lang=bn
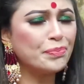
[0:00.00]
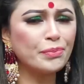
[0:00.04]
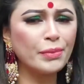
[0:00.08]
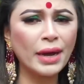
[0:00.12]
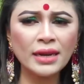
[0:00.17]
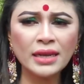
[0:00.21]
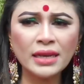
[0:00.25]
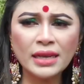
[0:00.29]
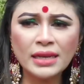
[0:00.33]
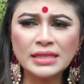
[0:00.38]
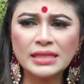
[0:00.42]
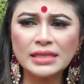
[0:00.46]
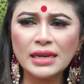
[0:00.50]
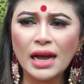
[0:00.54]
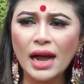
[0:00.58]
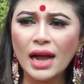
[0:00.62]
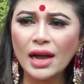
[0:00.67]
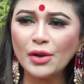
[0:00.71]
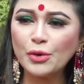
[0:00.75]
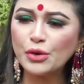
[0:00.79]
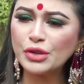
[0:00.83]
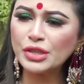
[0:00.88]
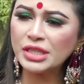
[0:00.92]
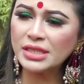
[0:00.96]
মানে যা
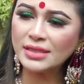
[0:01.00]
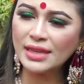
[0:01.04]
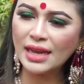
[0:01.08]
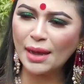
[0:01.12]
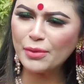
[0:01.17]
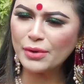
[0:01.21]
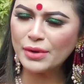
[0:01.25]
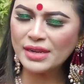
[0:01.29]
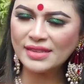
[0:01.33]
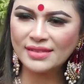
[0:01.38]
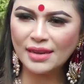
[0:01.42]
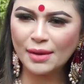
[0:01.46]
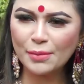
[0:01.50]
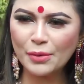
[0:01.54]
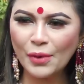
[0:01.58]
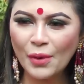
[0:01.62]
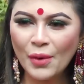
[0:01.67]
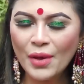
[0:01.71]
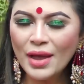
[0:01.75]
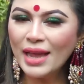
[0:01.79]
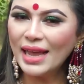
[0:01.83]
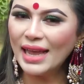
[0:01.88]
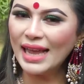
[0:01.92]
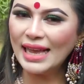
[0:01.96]
খুশি তা বলে যাব
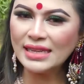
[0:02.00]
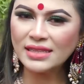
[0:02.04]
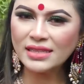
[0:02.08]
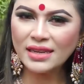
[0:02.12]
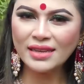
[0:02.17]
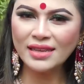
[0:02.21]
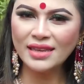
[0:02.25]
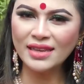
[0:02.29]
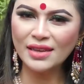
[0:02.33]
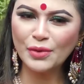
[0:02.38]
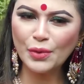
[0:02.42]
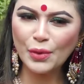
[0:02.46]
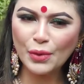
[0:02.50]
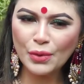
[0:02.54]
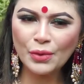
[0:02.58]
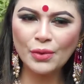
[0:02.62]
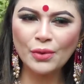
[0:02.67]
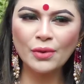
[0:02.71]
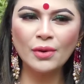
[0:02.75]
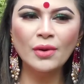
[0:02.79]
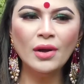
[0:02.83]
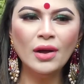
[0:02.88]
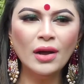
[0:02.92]
এটা কি কোনো